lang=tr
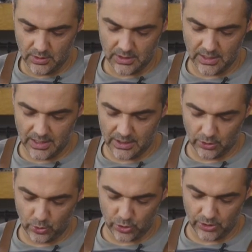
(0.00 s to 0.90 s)

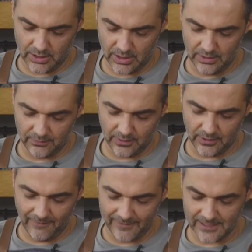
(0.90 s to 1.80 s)
Kenarda köşede
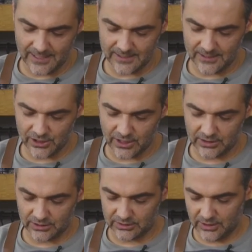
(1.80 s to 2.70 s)
liflerini vesairesini
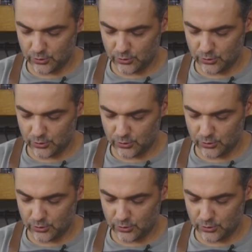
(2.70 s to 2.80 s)
çıkarttıktan